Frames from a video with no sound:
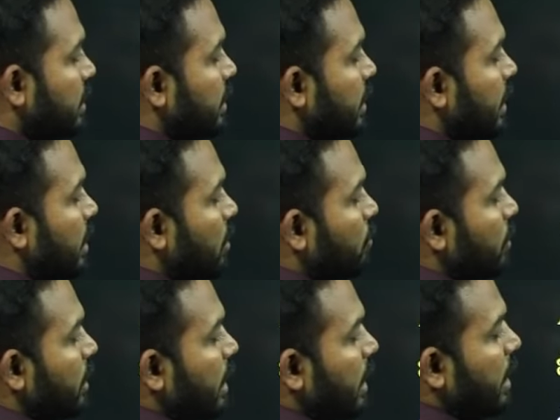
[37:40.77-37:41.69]
సీనకు
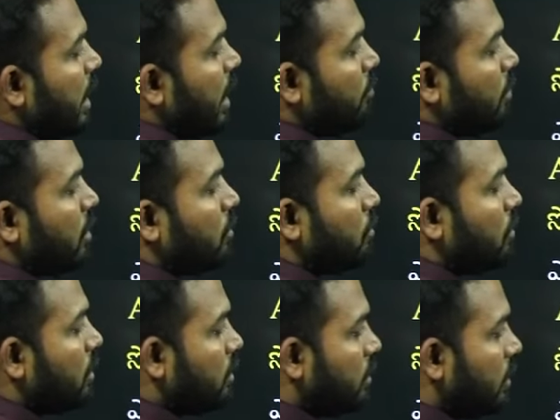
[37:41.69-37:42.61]
ఈ ఏమగును
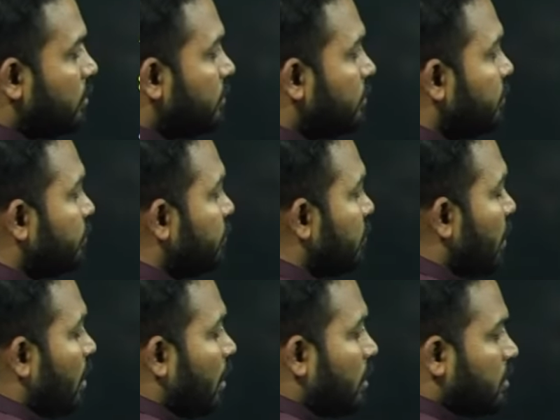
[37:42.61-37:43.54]
అంటున్నాడు
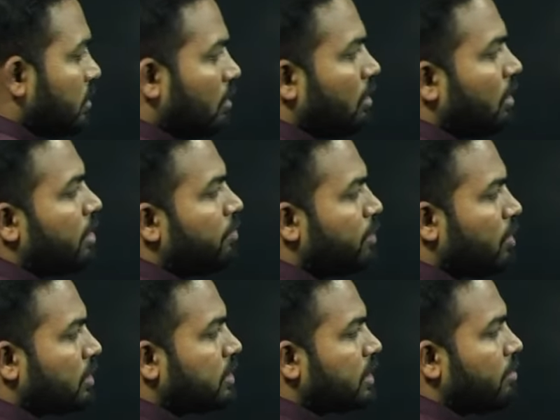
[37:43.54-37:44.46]
సో ఇప్పుడు
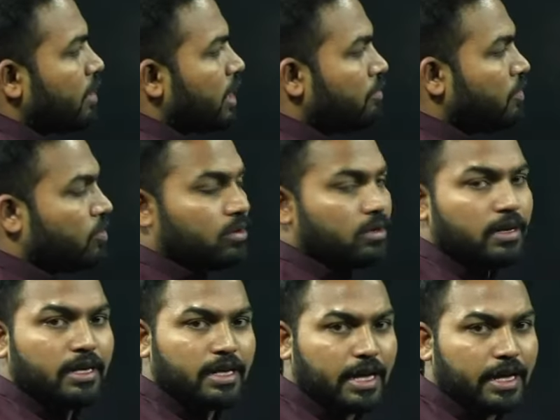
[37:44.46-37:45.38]
ఒకసారి మనము
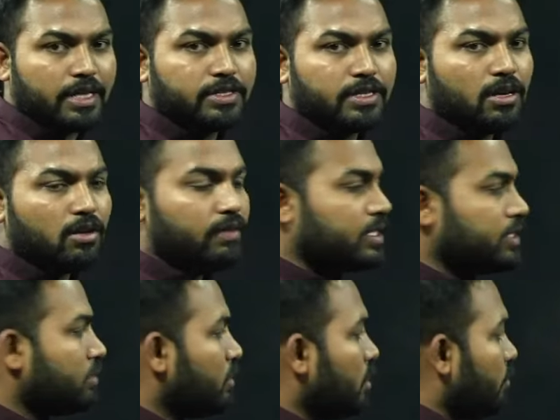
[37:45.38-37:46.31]
డైరెక్షన్లో
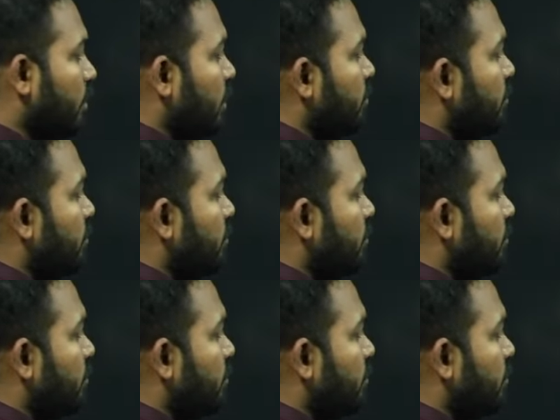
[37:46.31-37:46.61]
వేసుకుందాం మనం